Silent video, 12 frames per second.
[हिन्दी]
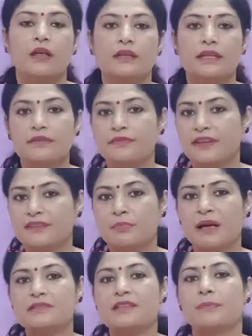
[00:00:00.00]
ये फेस
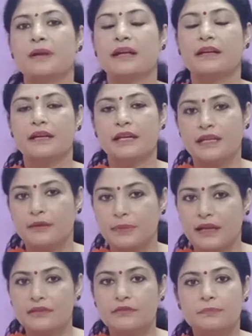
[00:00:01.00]
मास्क अप्लाई करने के
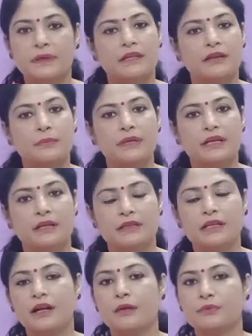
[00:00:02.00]
बाद पंद्रह मिनट
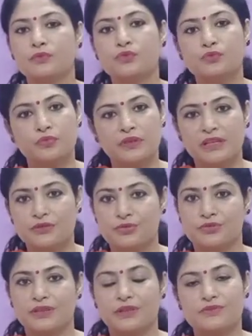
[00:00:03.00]
तक आप इसको सूखने
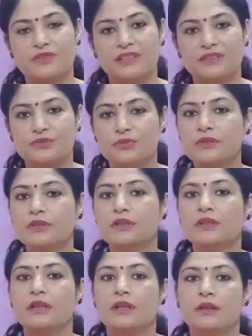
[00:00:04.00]
छोड़ते हैं उसके बाद इसको
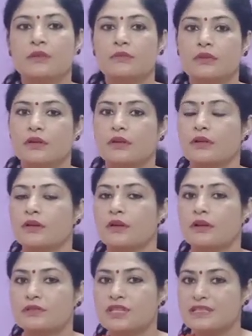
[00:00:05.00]

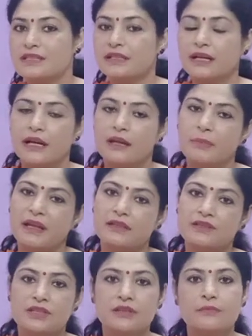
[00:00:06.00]
अच्छे से ठंडे
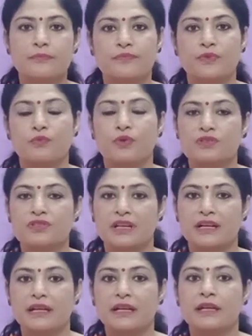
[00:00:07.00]
पानी से वॉश
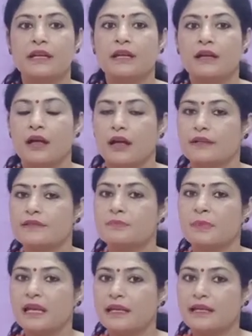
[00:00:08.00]
कर लें हाँ
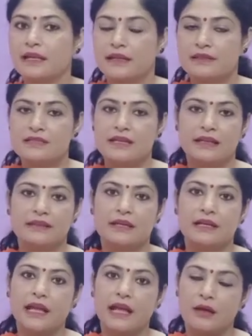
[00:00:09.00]
इसमें लेकिन एक चीज़ याद
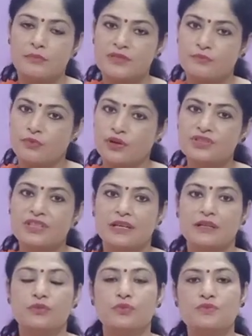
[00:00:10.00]
रखना है आप जब वॉश
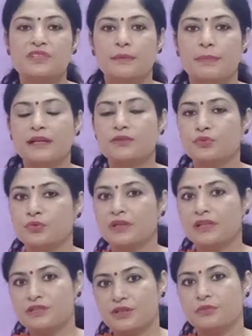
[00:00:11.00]
करें तो उसके बाद
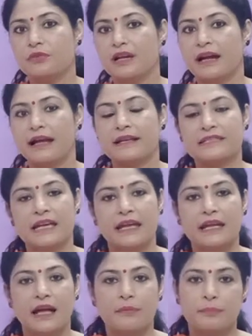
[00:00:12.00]
टोनर ज़रूर लगाएं
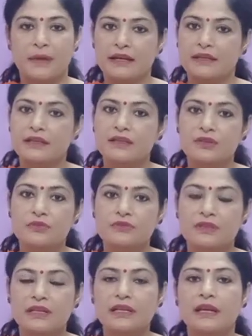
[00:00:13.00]
चाहे आप मार्केट की
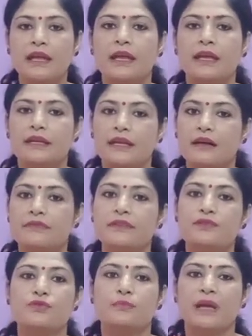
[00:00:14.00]
यूज़ करें या
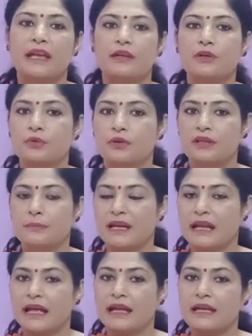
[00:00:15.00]
फिर जो मैंने टोनर
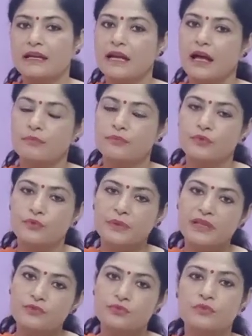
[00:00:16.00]
बनाया है आप वो
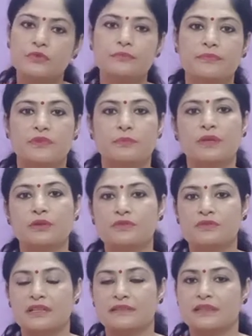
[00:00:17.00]
भी उसको इसमें
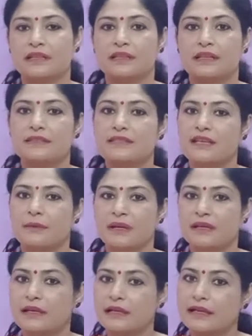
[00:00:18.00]
यूज़ कर सकते हैं जिसका
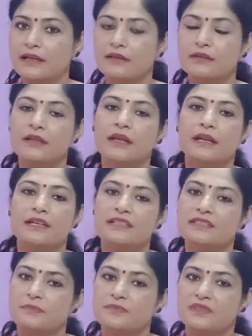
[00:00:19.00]
मैंने लिंक
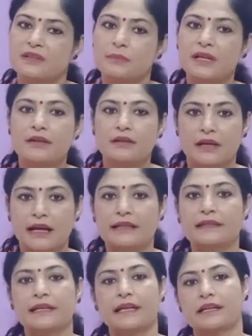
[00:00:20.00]
डिस्क्रिप्सन में डाल
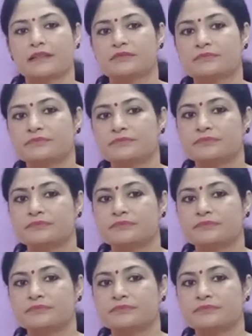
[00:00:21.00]
दिया है